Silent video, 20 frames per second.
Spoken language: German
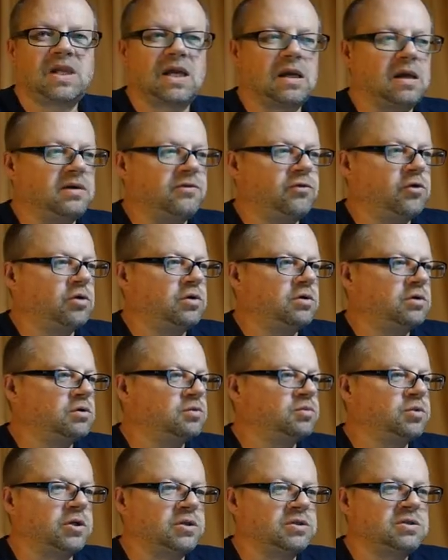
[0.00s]
Einfach
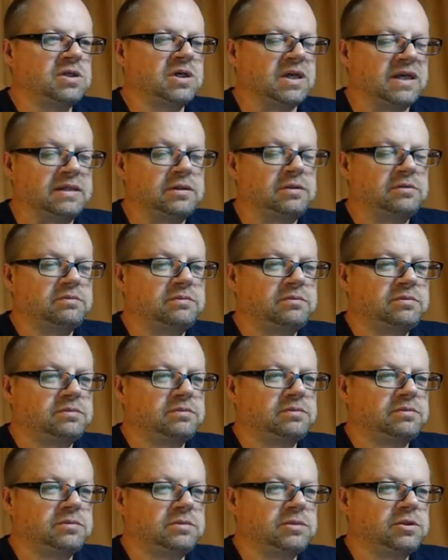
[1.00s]
um 90 Grad.
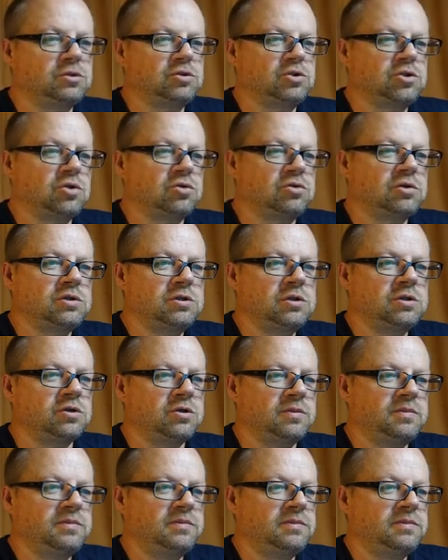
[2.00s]
Und dann ist sie da.